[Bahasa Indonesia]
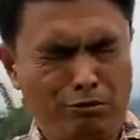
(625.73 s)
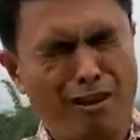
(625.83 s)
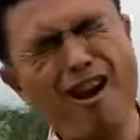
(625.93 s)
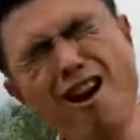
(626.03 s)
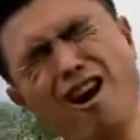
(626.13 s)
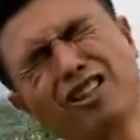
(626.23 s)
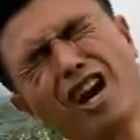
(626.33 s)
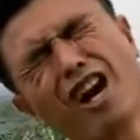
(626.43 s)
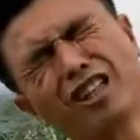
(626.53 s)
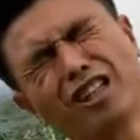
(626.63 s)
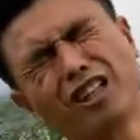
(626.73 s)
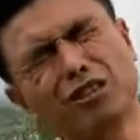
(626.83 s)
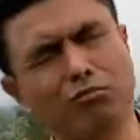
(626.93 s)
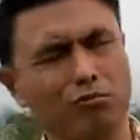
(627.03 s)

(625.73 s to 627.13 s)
Ah, sakit.